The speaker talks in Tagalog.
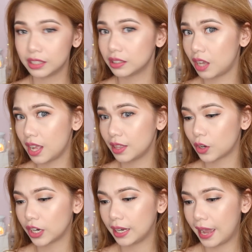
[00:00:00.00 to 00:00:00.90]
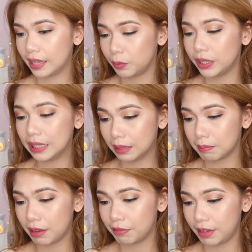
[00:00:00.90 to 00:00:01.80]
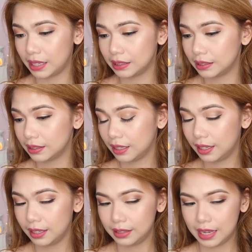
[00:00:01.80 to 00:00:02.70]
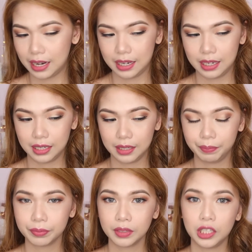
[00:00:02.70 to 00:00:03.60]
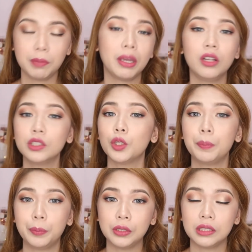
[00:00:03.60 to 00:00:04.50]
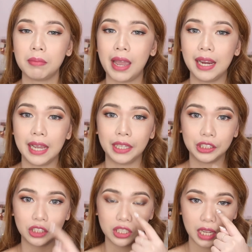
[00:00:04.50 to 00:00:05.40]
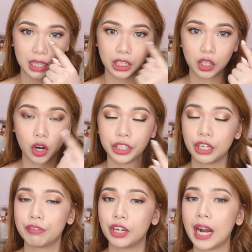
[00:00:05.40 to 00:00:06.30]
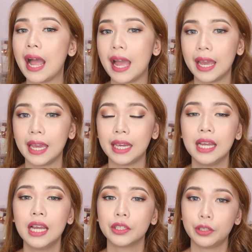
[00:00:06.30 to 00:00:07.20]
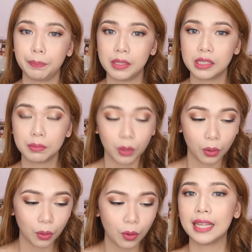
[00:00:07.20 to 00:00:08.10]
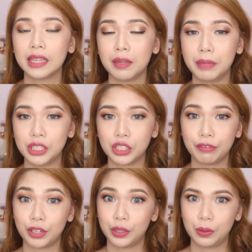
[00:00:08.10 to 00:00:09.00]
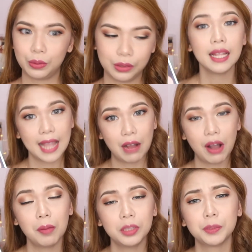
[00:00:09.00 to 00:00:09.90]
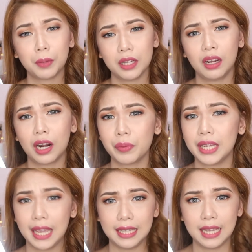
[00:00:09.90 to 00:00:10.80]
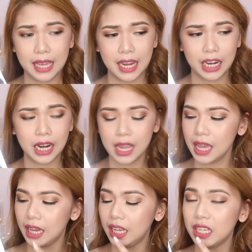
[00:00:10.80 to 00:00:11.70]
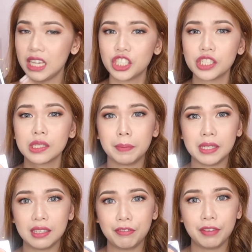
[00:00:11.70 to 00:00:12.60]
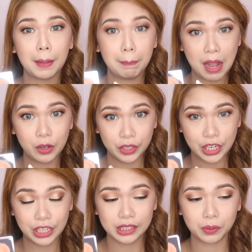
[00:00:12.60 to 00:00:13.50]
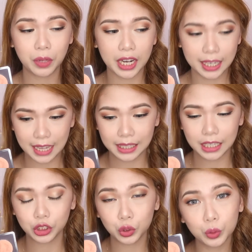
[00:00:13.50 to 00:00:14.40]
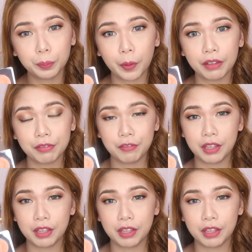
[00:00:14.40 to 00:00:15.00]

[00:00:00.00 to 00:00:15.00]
the sun or light will hit my face. There. You may also put some highlighters on the inner corner of your eye, cupid's bow, and at the bridge of your nose. Now, how much product are we getting here? In each specific powders, we are getting 2.55